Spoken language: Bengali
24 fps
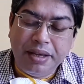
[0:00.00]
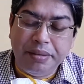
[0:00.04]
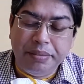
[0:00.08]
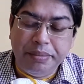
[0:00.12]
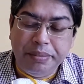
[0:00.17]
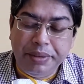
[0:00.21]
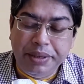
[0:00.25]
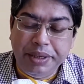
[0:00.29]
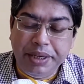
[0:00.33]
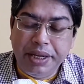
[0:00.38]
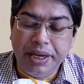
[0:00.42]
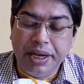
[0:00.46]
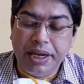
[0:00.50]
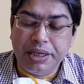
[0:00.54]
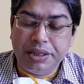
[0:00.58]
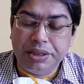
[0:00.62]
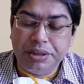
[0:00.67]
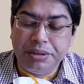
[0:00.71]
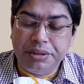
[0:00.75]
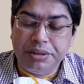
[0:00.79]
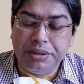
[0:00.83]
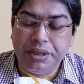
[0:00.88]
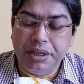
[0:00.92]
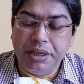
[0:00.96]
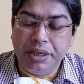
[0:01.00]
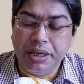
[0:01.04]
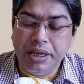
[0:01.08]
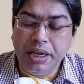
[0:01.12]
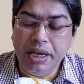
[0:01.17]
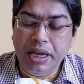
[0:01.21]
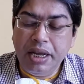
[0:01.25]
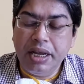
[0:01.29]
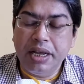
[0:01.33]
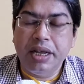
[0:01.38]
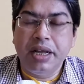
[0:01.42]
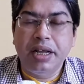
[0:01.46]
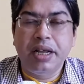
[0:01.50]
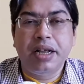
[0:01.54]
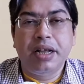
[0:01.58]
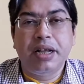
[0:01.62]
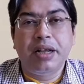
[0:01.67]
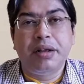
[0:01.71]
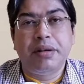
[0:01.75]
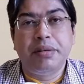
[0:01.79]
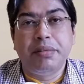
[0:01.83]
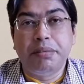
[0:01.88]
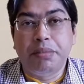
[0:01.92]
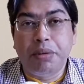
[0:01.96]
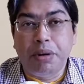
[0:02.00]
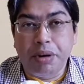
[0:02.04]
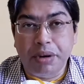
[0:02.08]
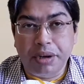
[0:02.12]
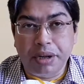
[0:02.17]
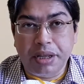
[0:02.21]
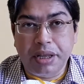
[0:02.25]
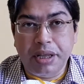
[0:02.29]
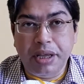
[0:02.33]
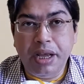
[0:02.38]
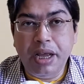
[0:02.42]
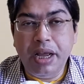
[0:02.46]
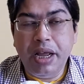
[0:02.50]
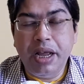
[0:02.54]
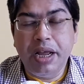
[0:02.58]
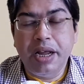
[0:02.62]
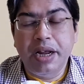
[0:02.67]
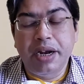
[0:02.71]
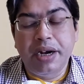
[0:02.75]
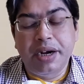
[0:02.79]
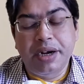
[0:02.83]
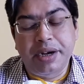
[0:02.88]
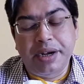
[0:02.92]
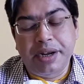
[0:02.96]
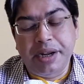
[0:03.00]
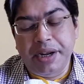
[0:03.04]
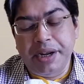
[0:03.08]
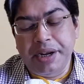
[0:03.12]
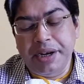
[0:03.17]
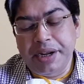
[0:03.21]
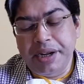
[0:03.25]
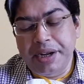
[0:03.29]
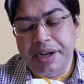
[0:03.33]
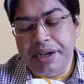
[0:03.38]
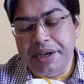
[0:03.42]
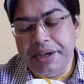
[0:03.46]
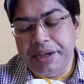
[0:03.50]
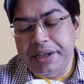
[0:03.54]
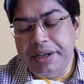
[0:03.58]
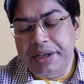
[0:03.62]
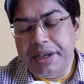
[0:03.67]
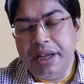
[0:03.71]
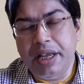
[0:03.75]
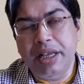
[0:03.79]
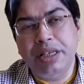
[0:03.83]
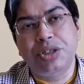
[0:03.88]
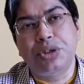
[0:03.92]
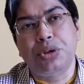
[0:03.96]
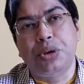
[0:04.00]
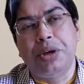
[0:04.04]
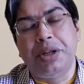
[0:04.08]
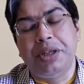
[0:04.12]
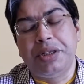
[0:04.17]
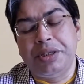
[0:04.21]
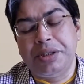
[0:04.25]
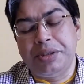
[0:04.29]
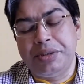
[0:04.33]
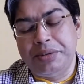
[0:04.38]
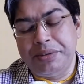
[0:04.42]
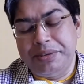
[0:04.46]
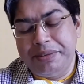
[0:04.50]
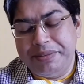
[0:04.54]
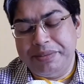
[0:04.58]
বিয়ের আসর থেকে বরকে টেনে নিয়ে চলে যেত